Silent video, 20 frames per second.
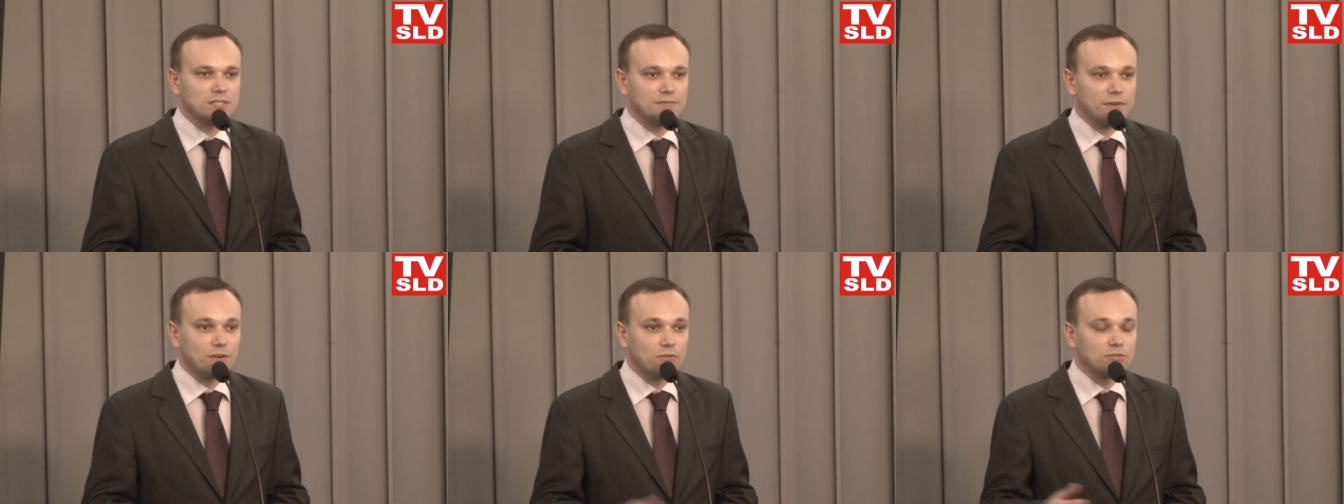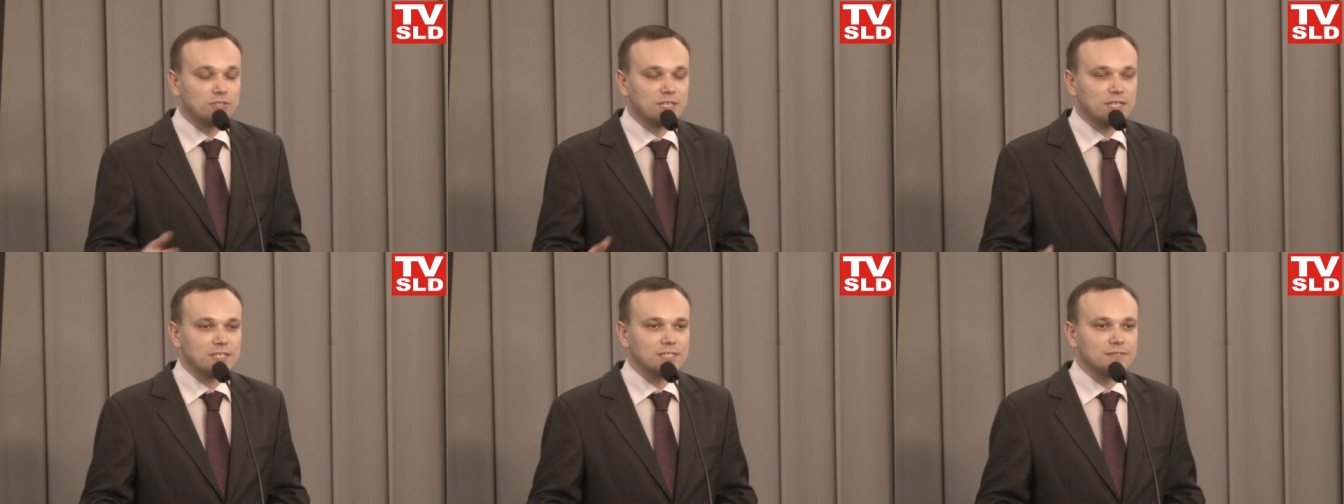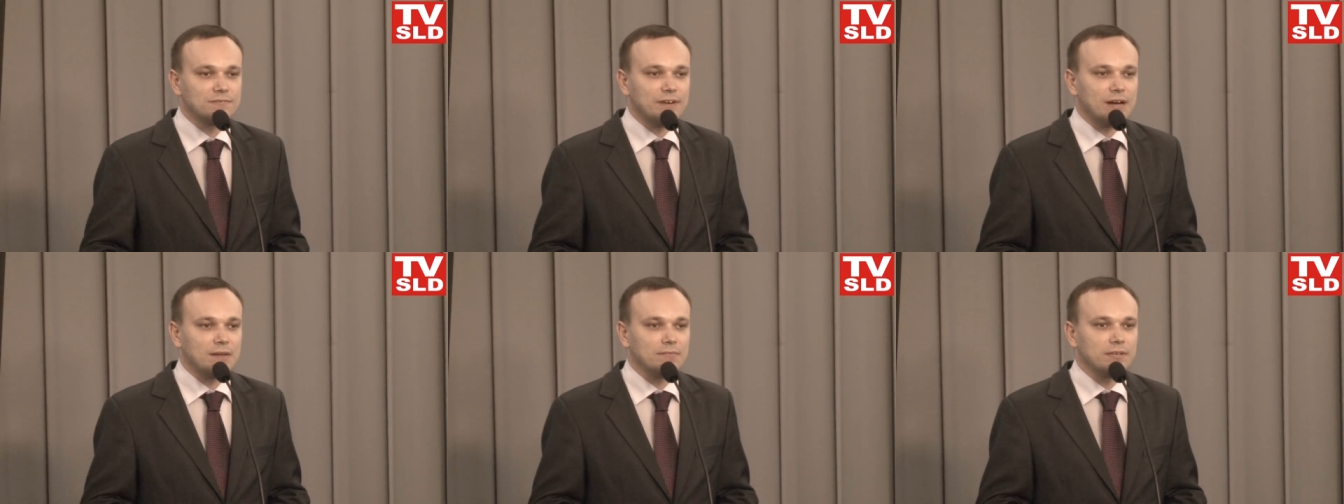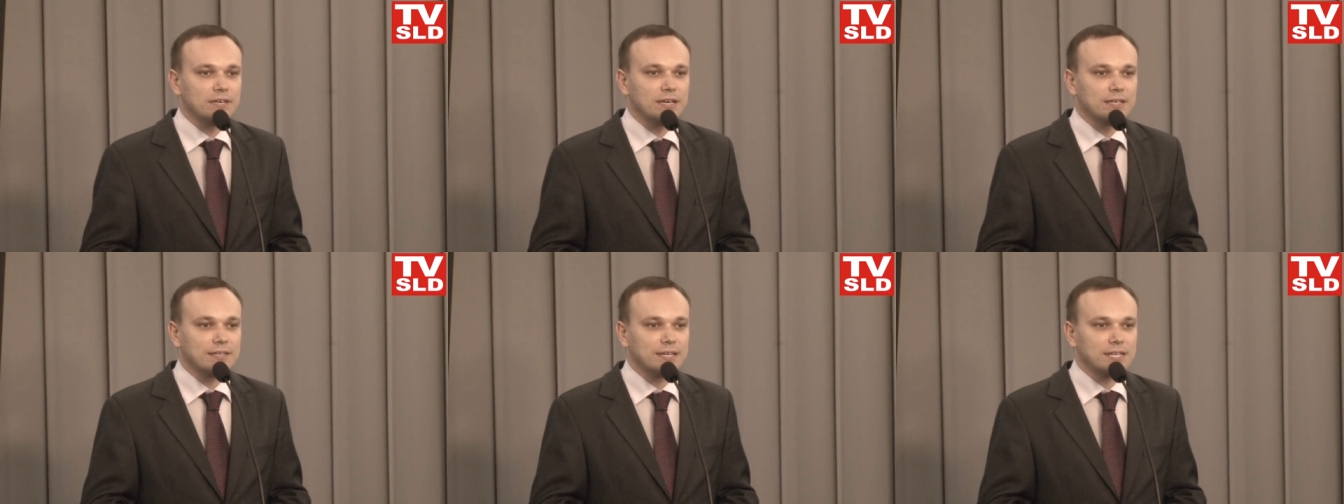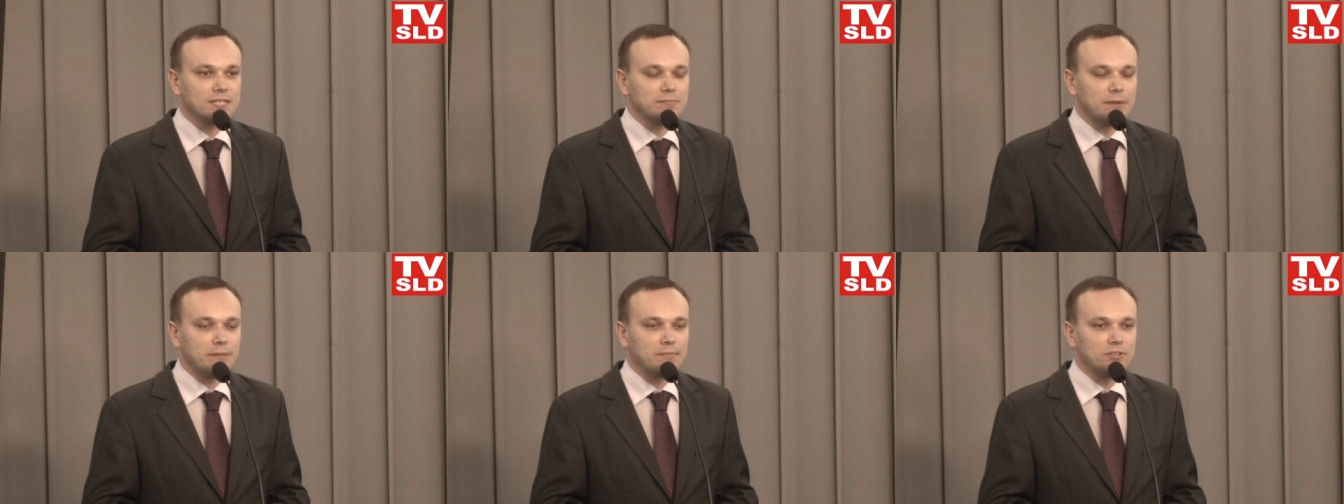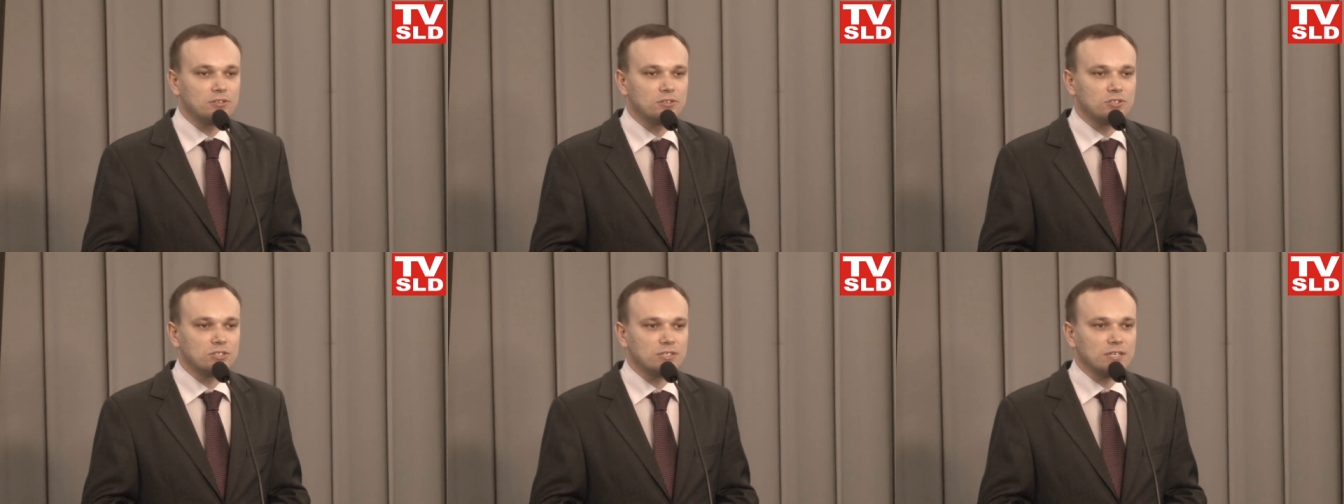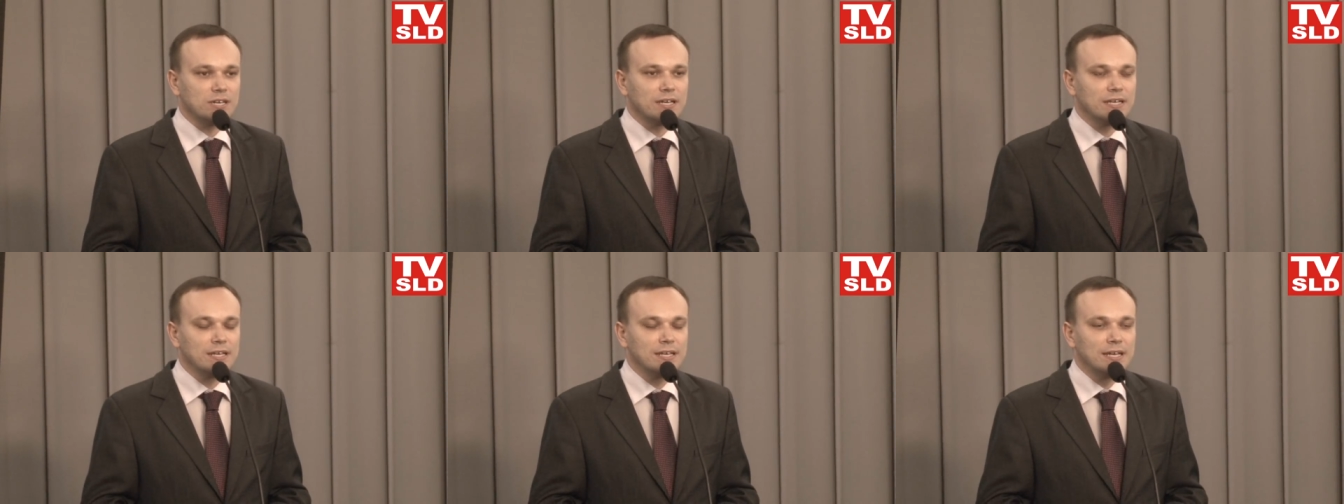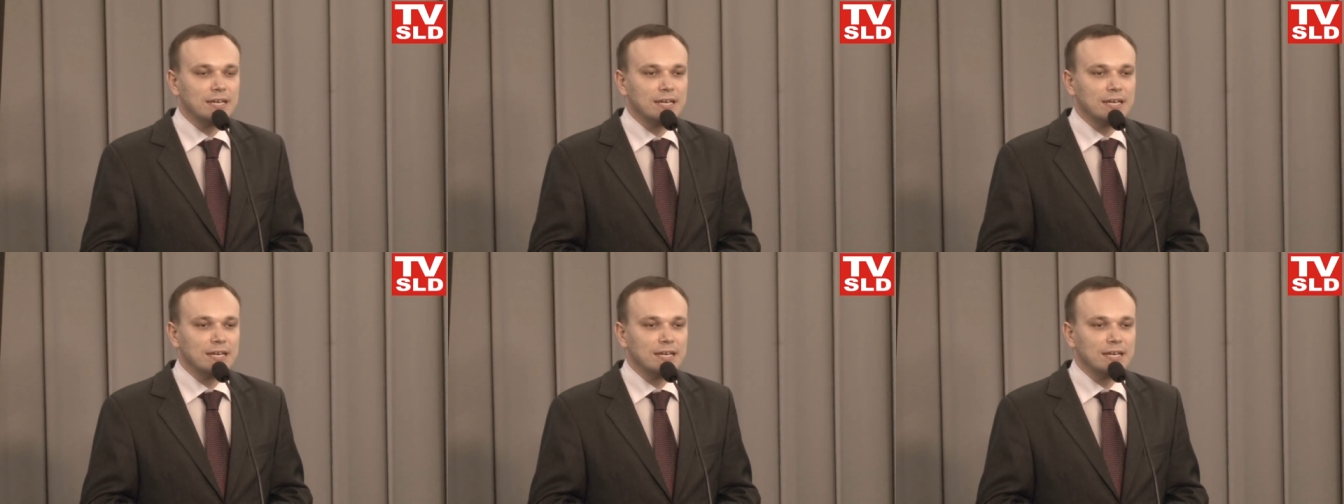z fałszerstwami, a teraz mamy do czynienia